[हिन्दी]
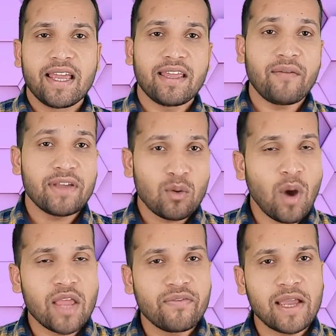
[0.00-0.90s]
या फिर
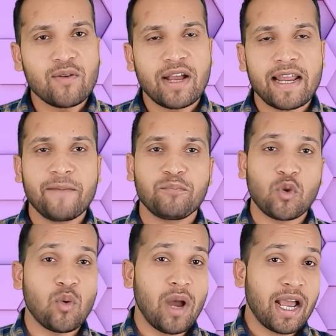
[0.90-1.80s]
वाईफाई वगैरह
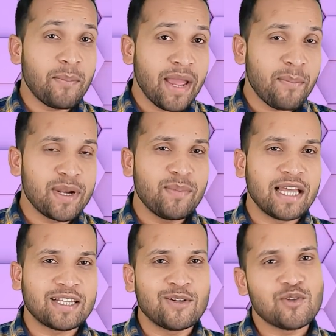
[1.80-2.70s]
तो अगर मैं अपनी
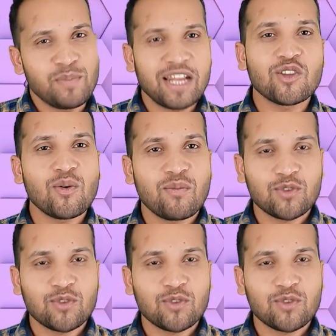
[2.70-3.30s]
बात करूं तो मेरा तो